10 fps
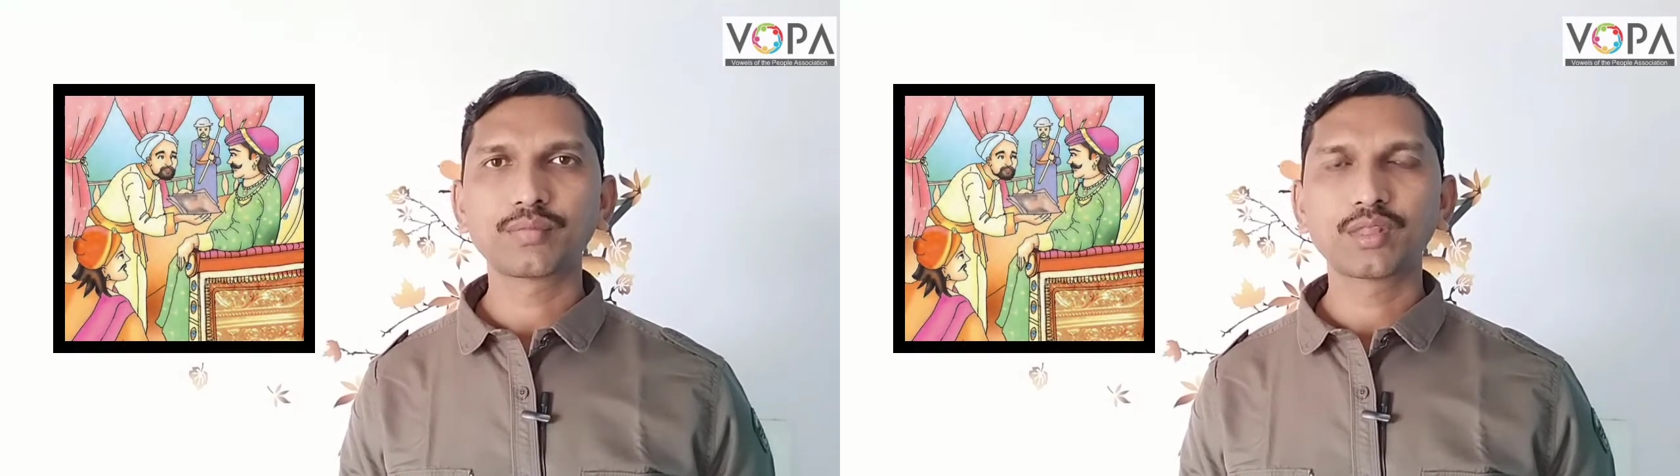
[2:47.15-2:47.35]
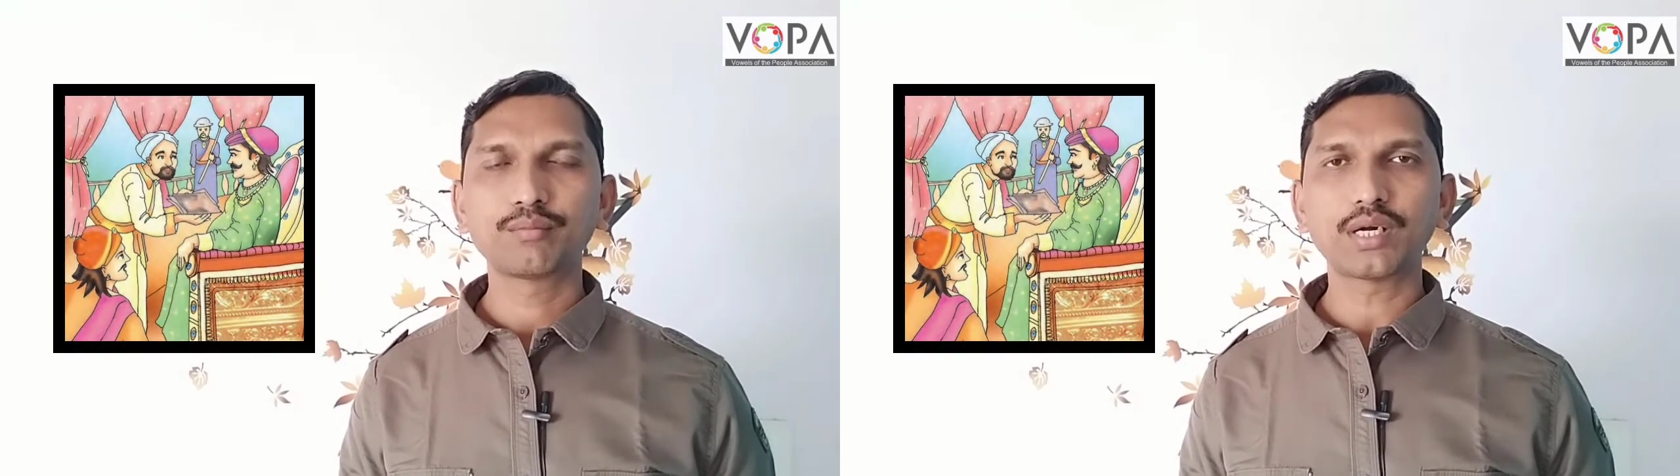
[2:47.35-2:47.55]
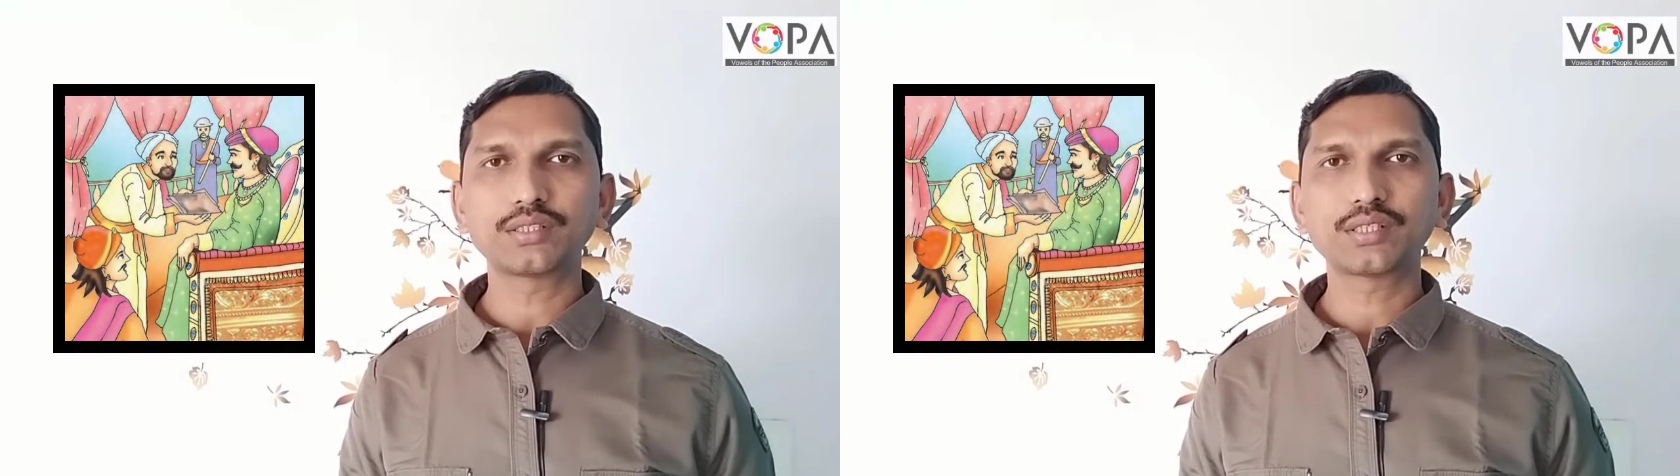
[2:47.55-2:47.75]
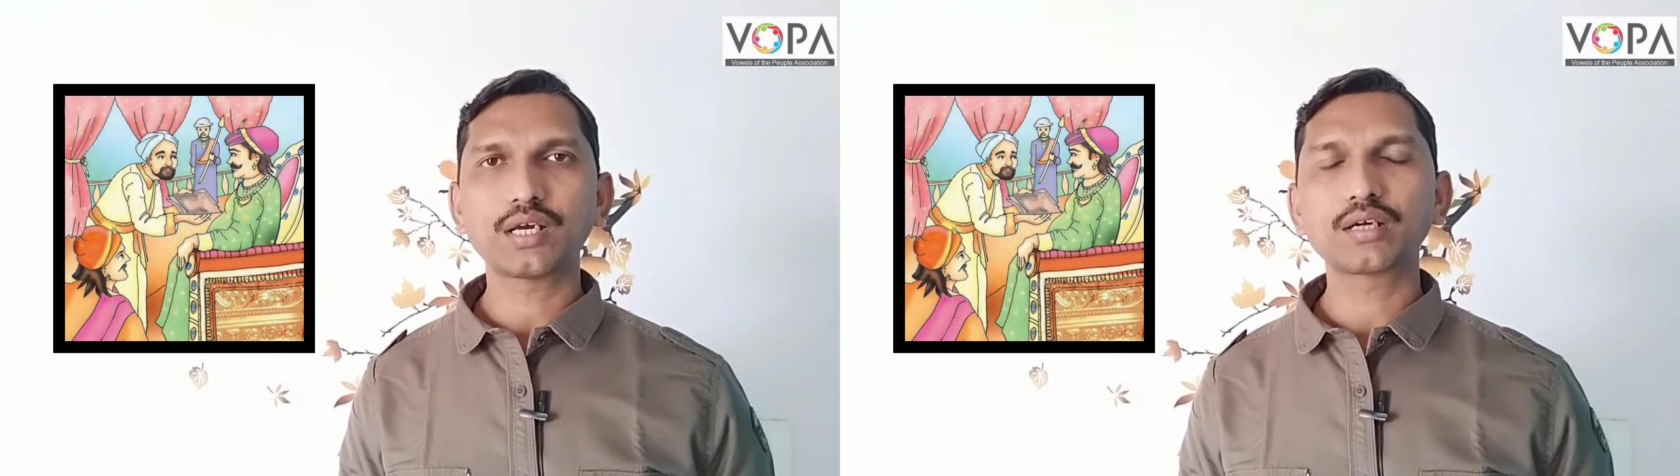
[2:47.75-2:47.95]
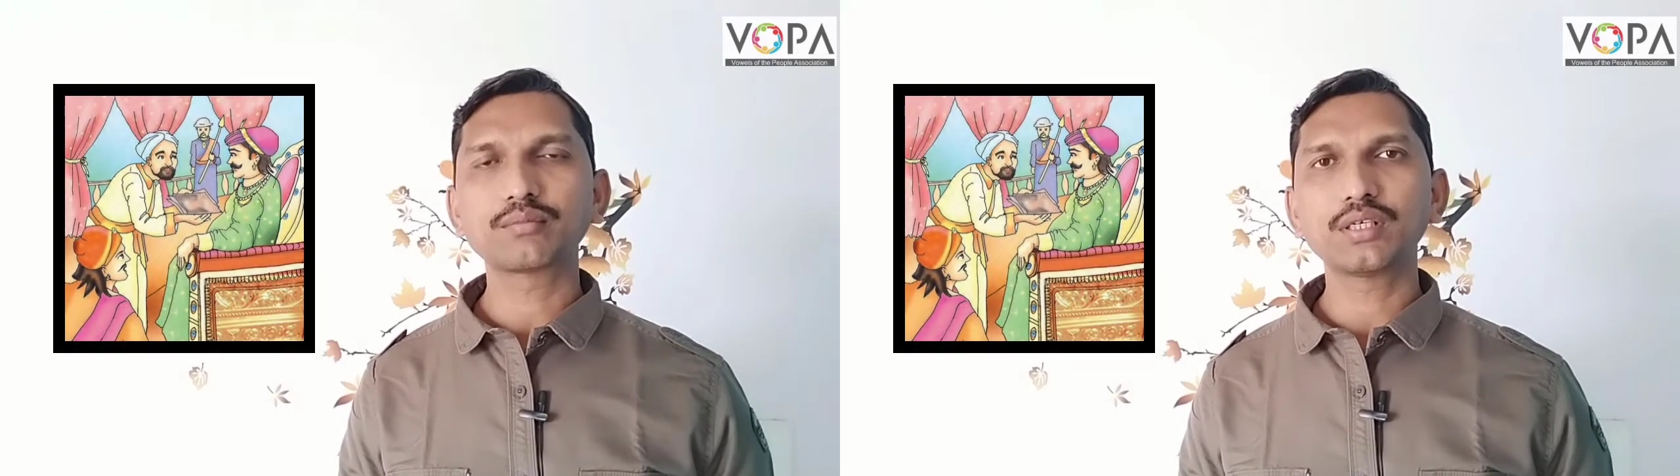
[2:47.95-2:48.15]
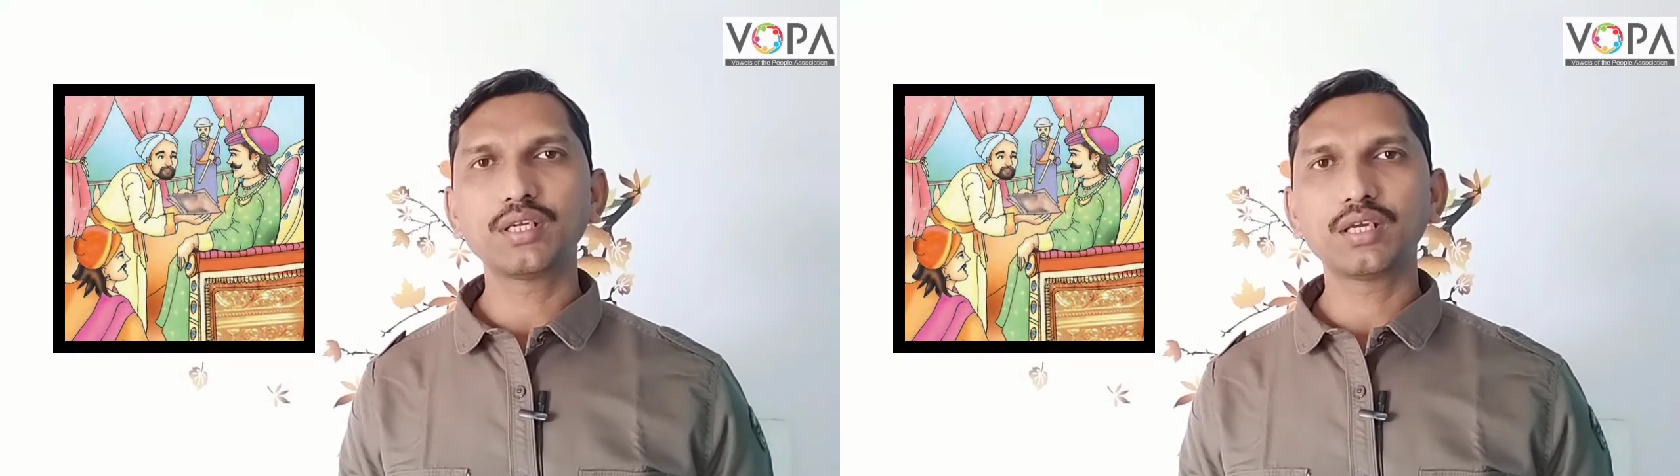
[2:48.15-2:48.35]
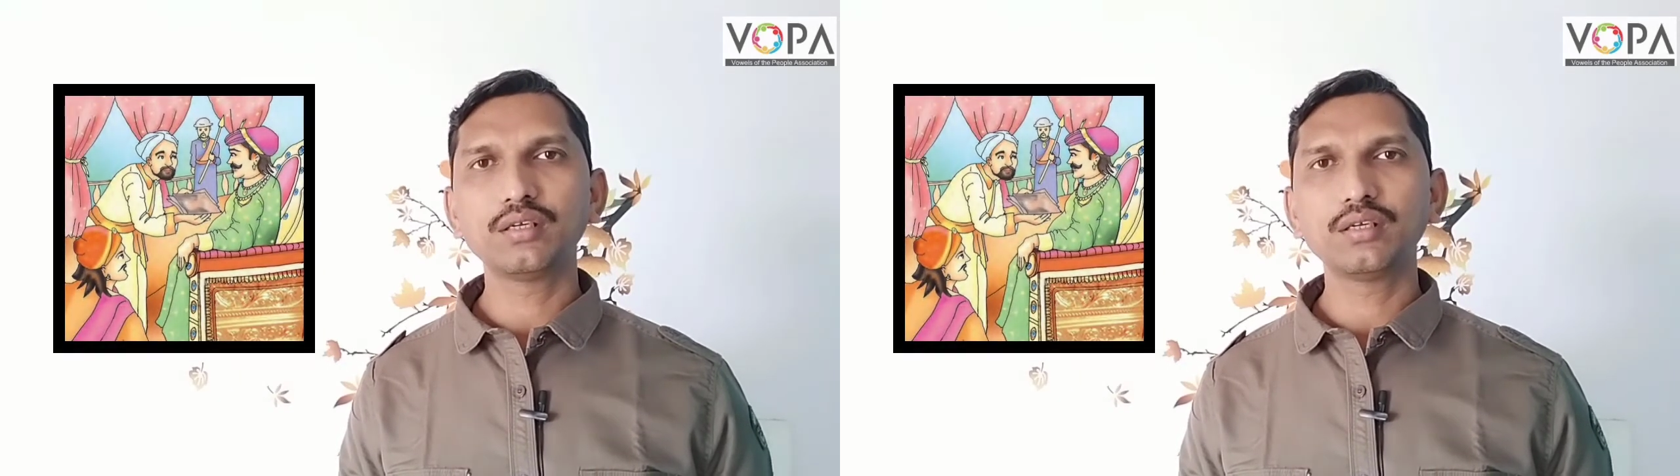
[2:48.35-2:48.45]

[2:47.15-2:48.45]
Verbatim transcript: बादशाह अकबर ने